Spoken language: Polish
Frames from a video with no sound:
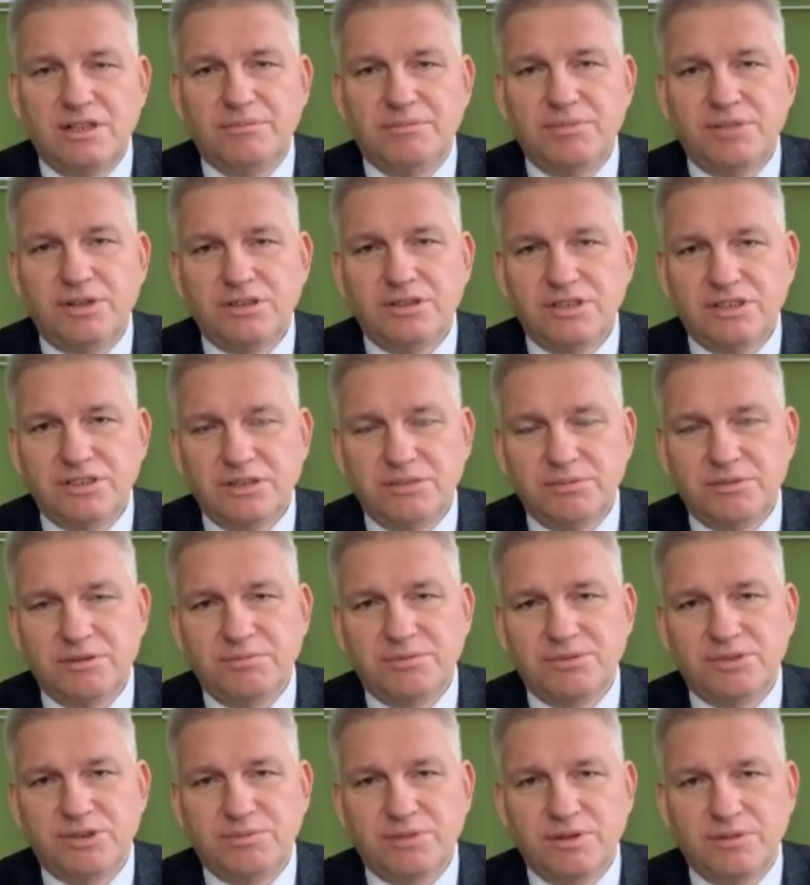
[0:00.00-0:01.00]
Ale proszę
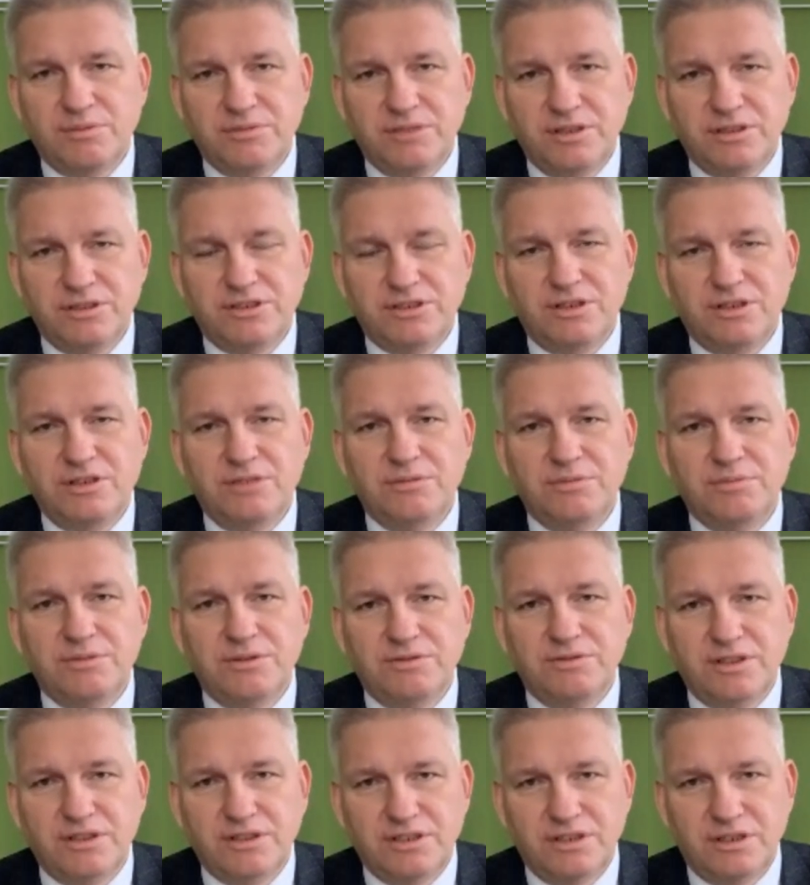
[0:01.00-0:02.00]
sobie przypomnieć, że on
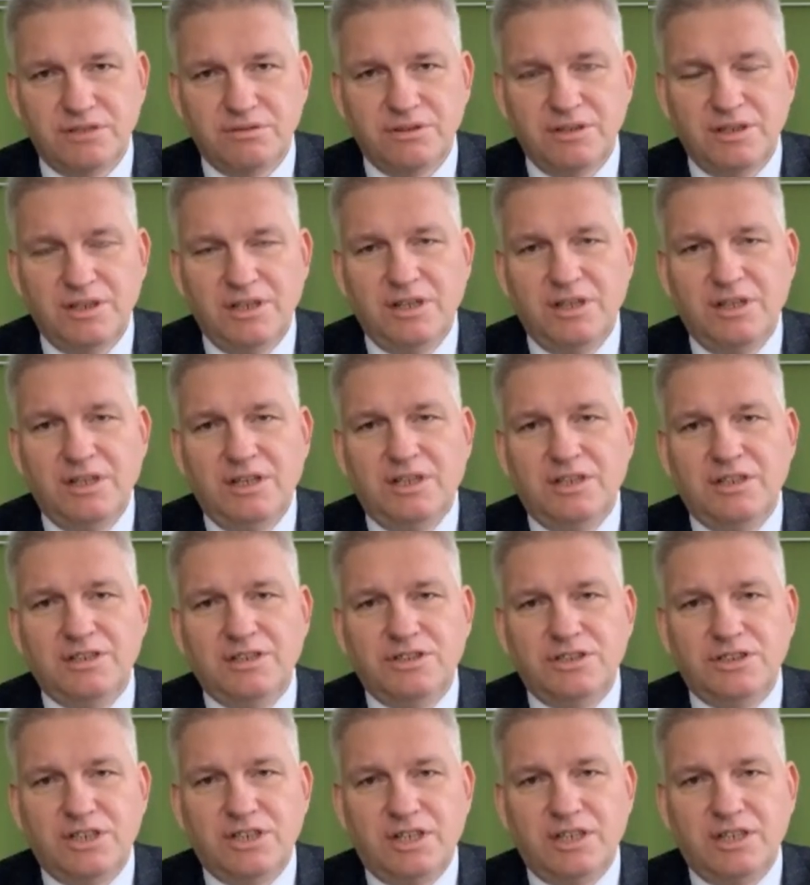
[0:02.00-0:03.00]
powiedział,
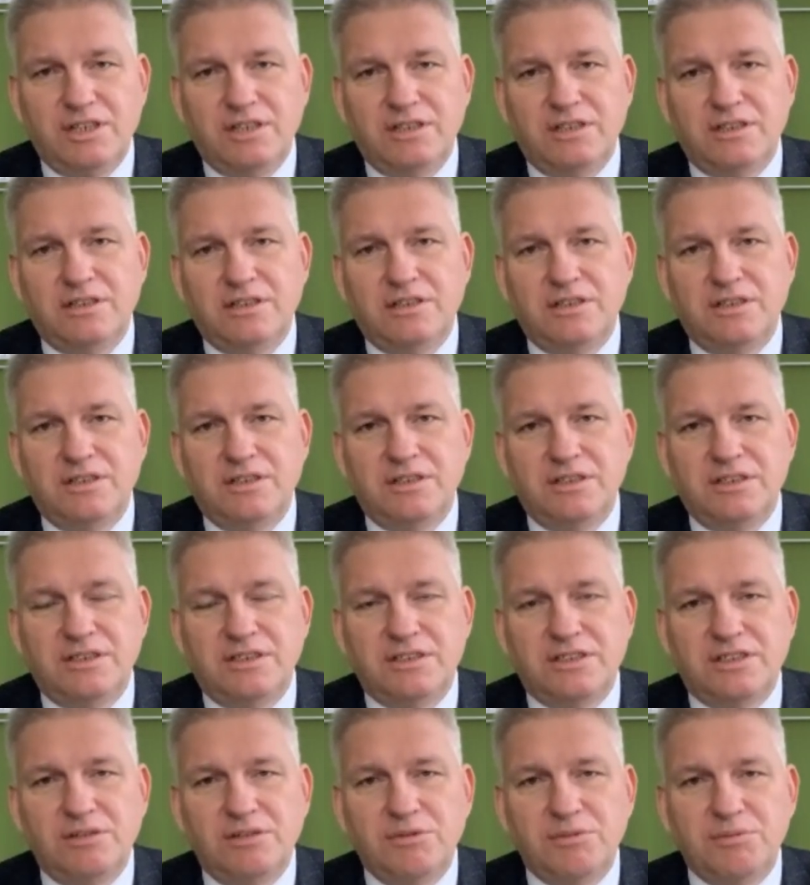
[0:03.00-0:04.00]
że e,
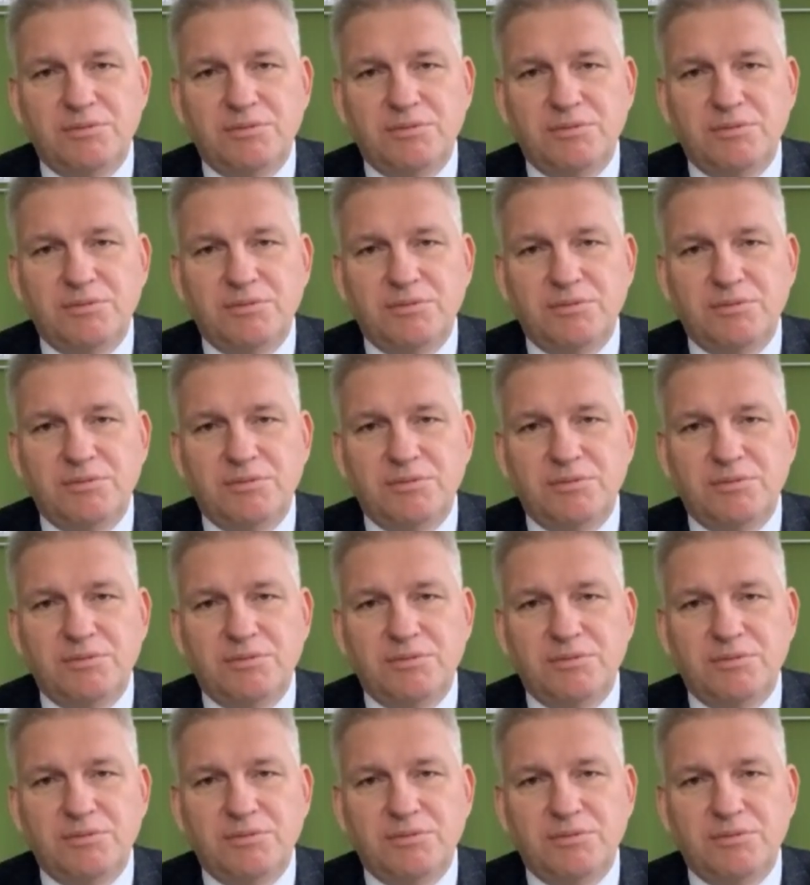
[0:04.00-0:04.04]
z